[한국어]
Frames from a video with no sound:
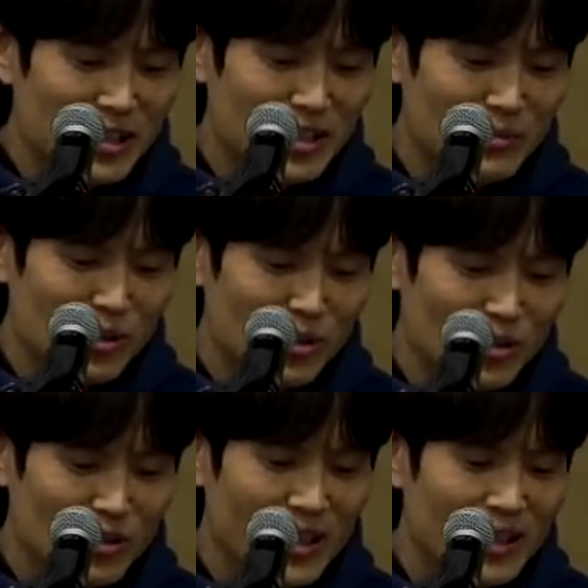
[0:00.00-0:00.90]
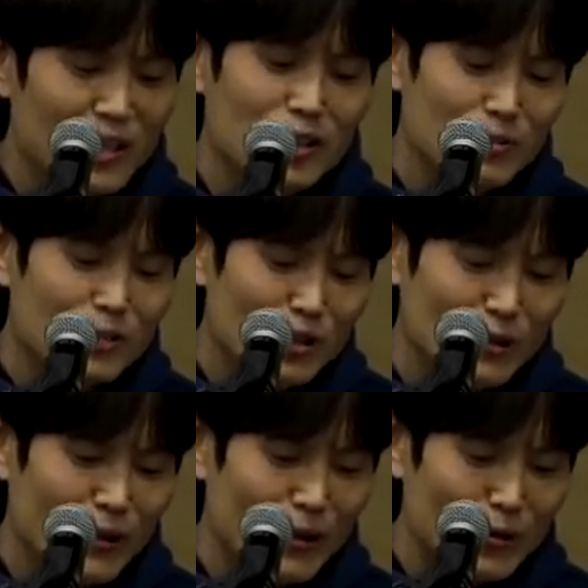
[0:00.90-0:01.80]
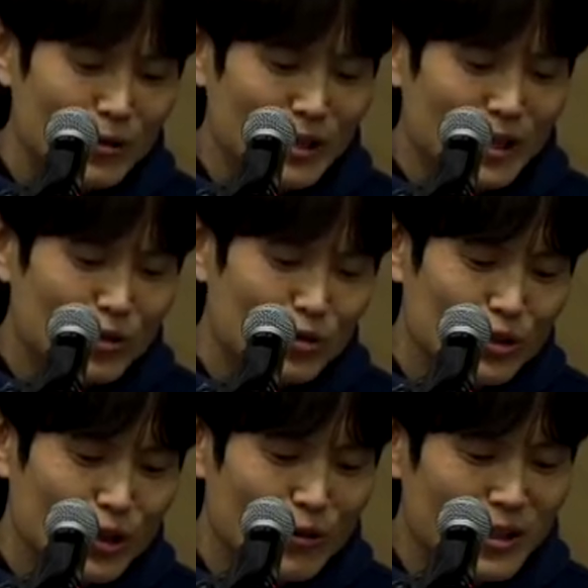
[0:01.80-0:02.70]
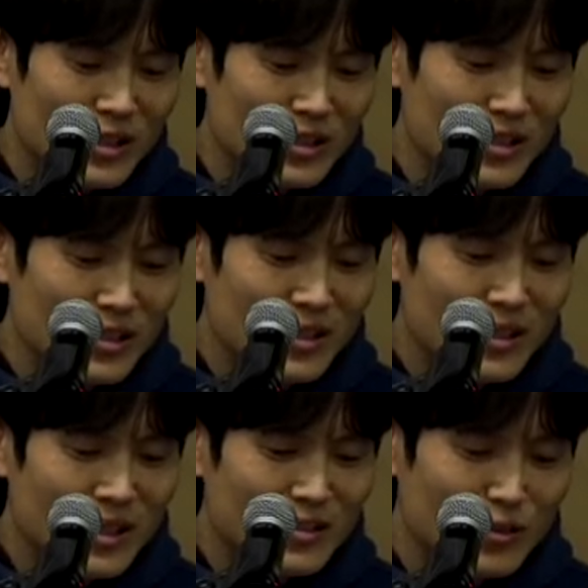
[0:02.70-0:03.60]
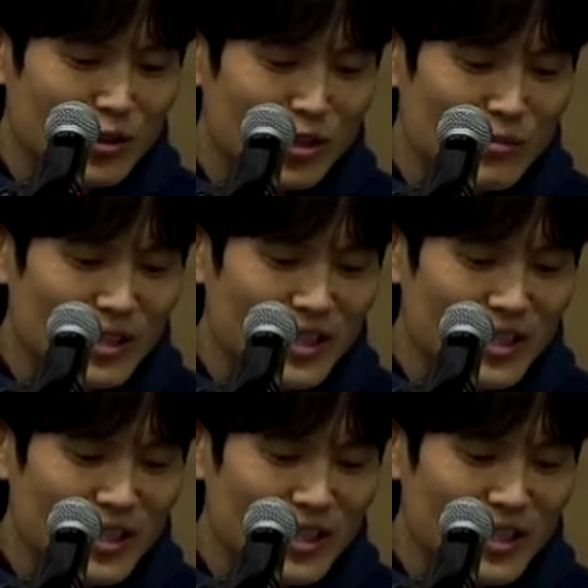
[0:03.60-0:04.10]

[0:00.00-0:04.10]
11절이죠. 내가 하나님을 신뢰하고 두려워하지 않을 것입니다.